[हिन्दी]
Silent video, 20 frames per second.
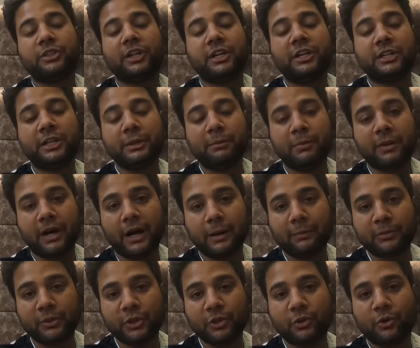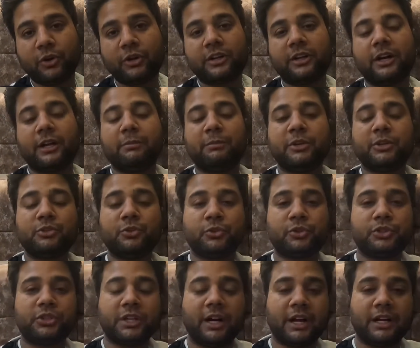धन की प्राप्ति और घर में
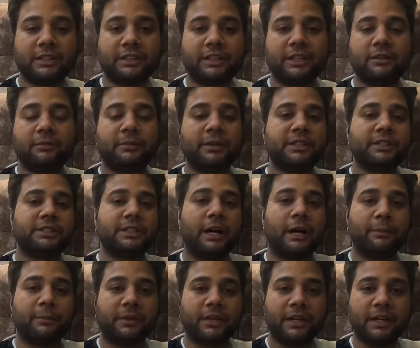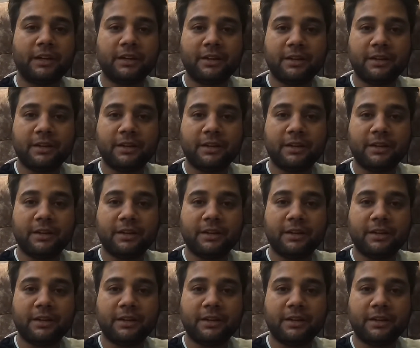सुख शांति हमेशा आपके